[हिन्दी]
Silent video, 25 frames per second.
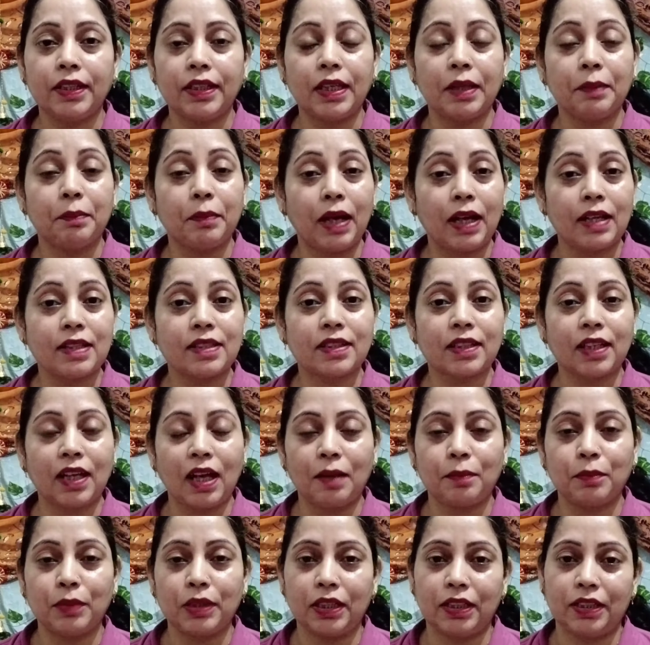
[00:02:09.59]
ये मास्क
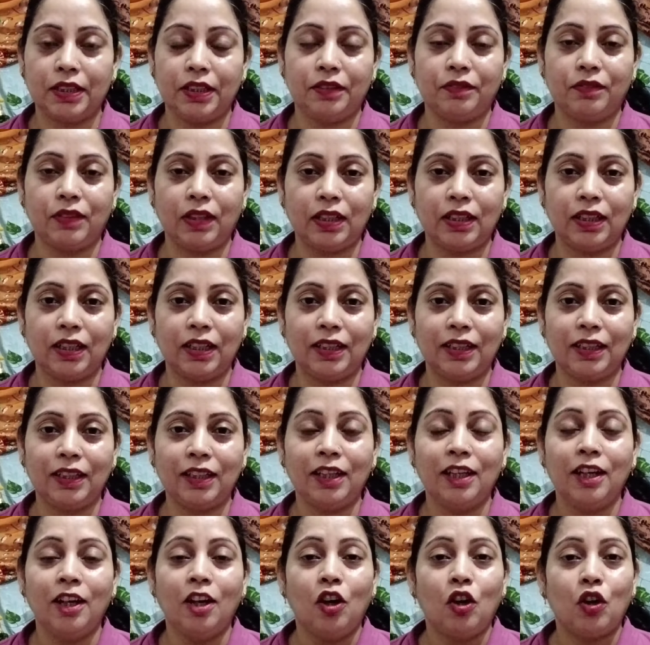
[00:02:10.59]
काम करने वाला है